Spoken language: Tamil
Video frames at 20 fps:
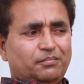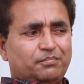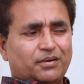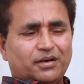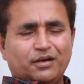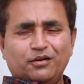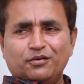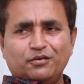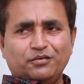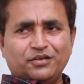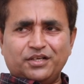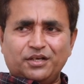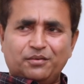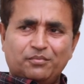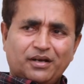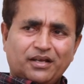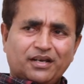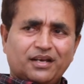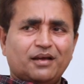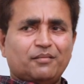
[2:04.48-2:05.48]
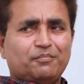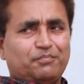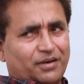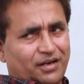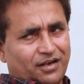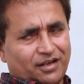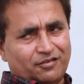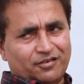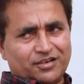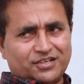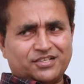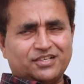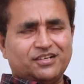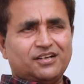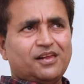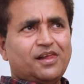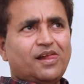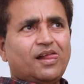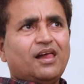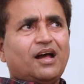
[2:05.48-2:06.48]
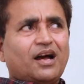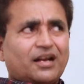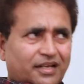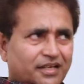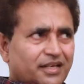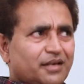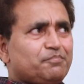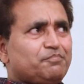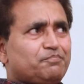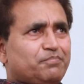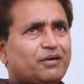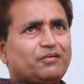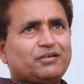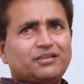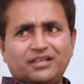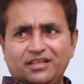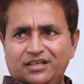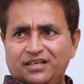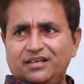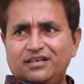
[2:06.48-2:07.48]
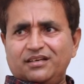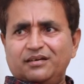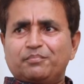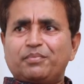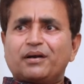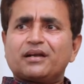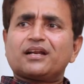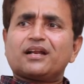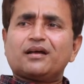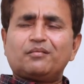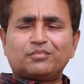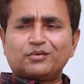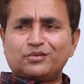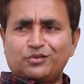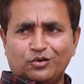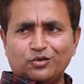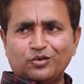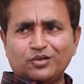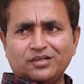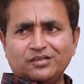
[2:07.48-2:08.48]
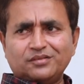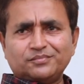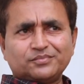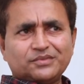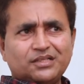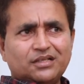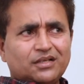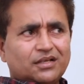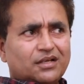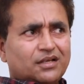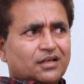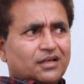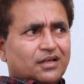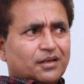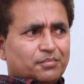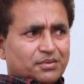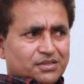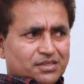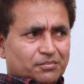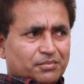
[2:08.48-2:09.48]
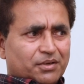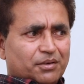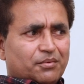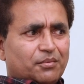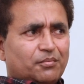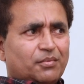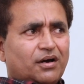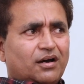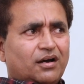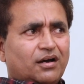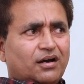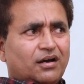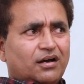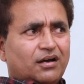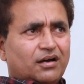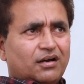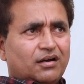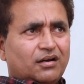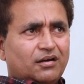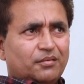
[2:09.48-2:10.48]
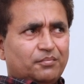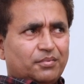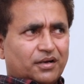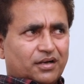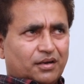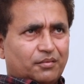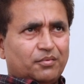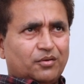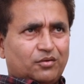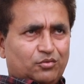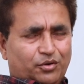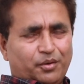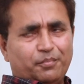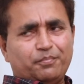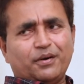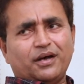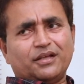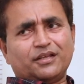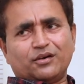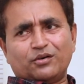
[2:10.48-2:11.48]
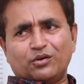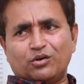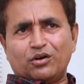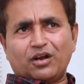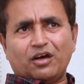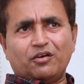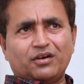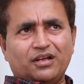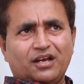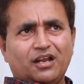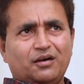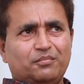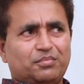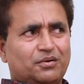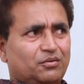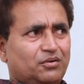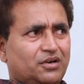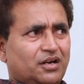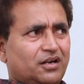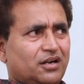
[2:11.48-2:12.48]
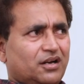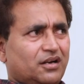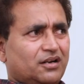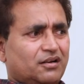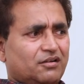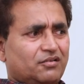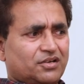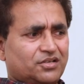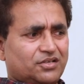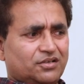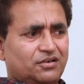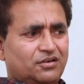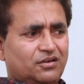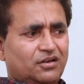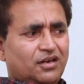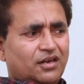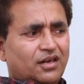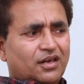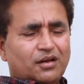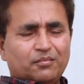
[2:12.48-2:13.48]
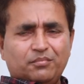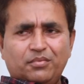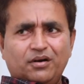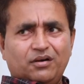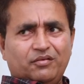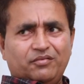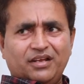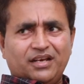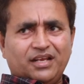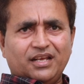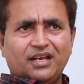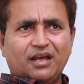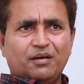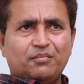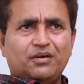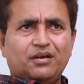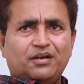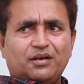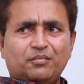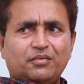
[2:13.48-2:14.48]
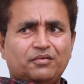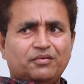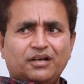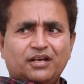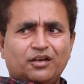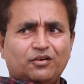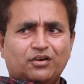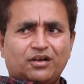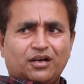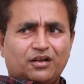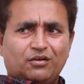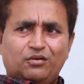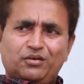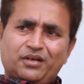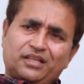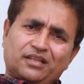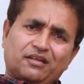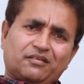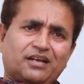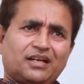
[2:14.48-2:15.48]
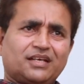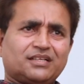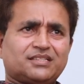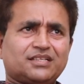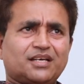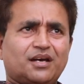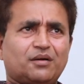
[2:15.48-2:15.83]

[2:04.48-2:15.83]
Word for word: பண்ண ஒரு விஷயமா இல்லை பல வருஷம் ஆனால் இப்போ வந்து எனக்கு பண்ணலாம்னு தோணுது ஓகே இப்போ சமீபமாக இப்போ க குறிப்பாக அந்த கொரோனாவுக்கெல்லாம் அப்புறம் ஒரு ரெண்டு ரெண்டரை வருஷம் இப்போ வேலை இல்லாமல் நம்ம வீட்டில் உட்காரோம் எந்த வேலையும்